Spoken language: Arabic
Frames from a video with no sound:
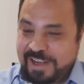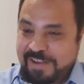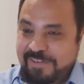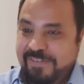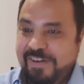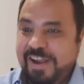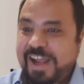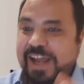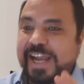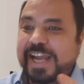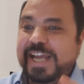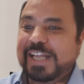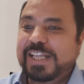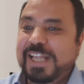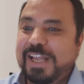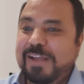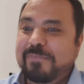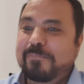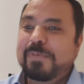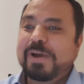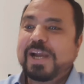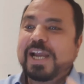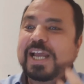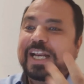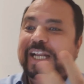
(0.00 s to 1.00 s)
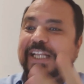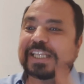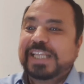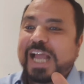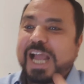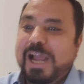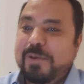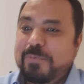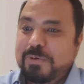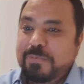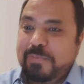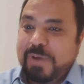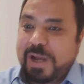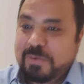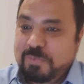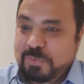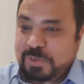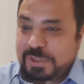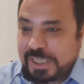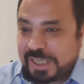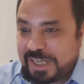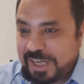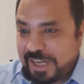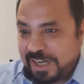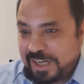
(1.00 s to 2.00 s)
فهكذا ينبغي أن نتعامل مع
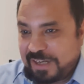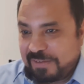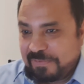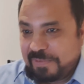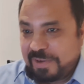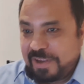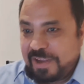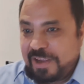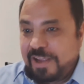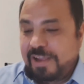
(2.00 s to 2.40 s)
المتكلم